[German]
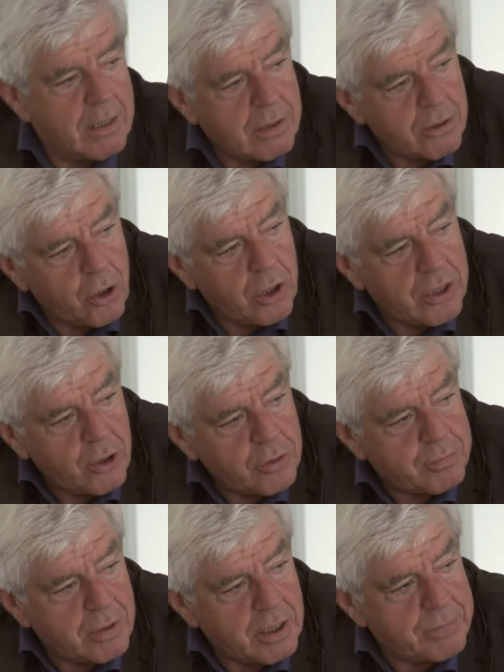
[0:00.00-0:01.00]
äh,
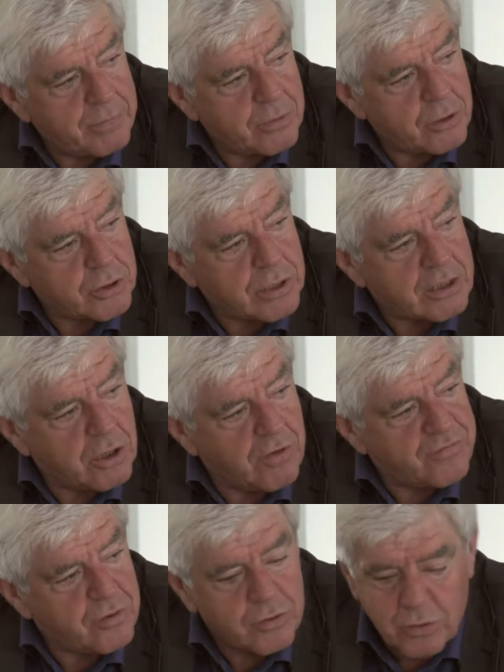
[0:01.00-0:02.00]
erneut belebten durch den Tag der
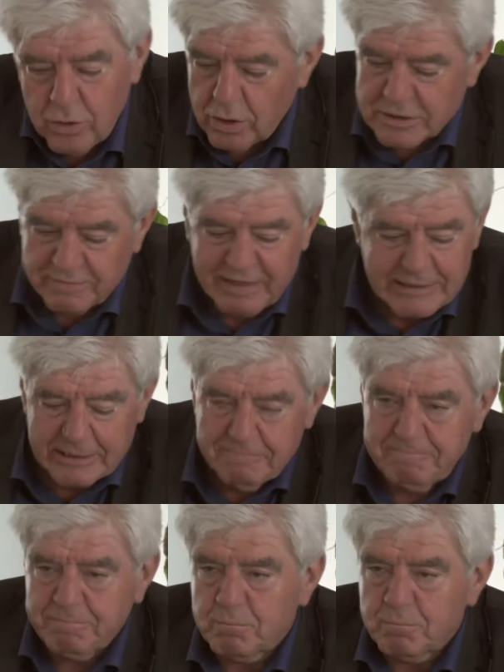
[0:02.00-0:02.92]
offenen Tür und so weiter.